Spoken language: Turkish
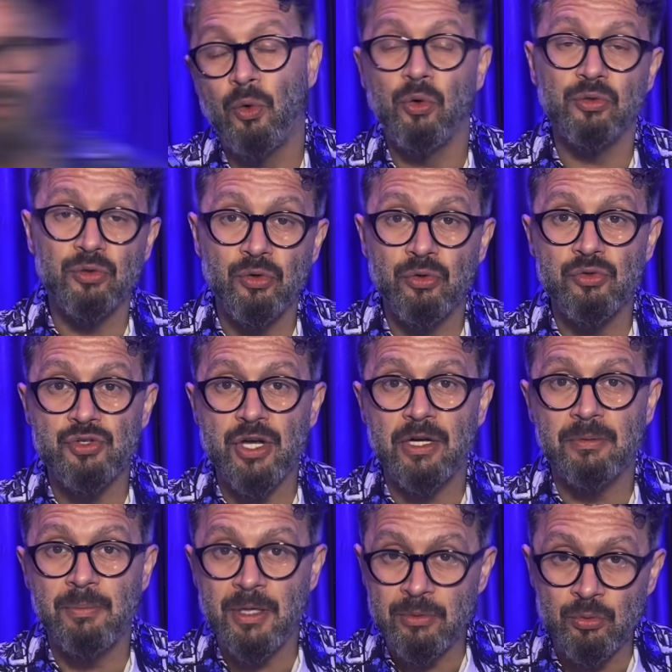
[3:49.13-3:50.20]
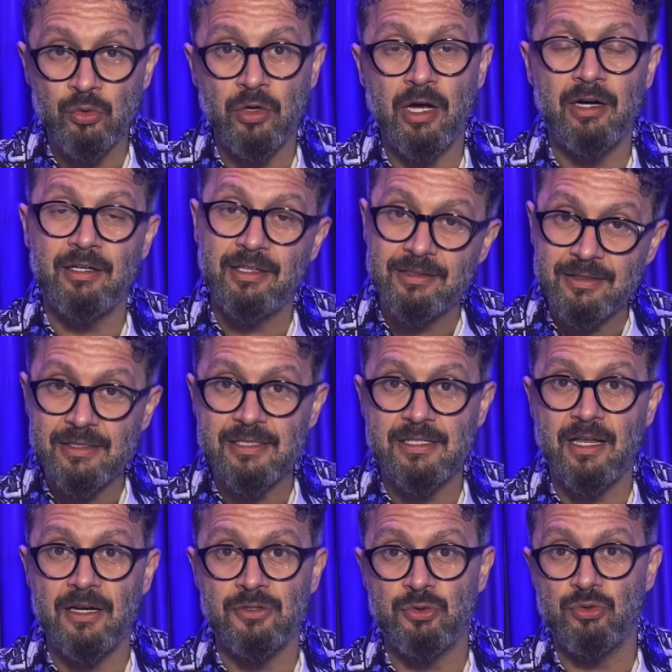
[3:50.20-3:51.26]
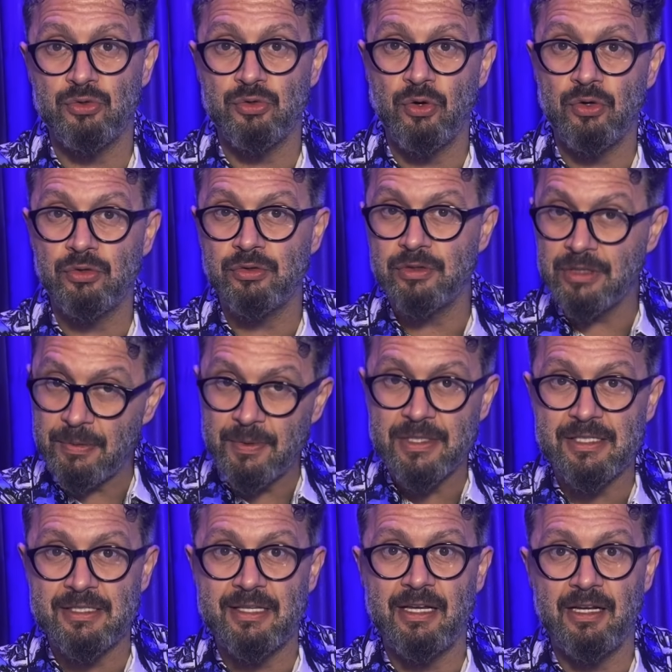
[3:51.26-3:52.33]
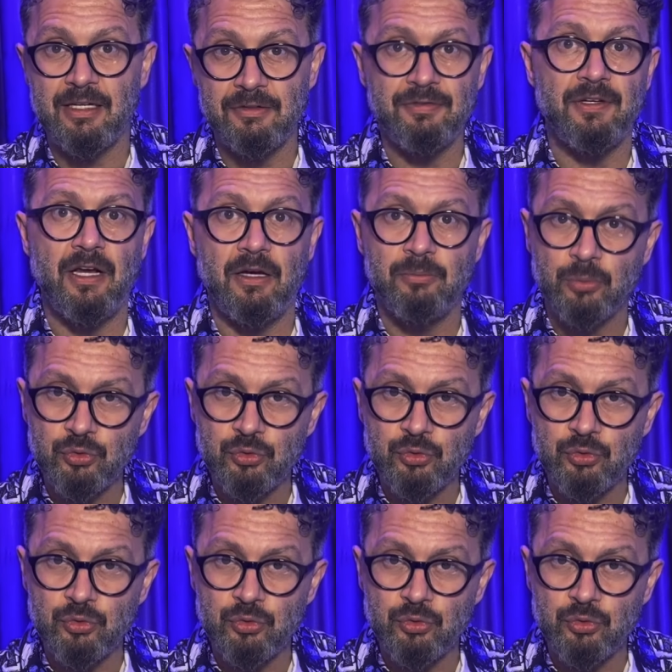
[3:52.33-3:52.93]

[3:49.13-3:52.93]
Oldu olacak memurlar net, kızlar soruyor, yemek siteleri filan.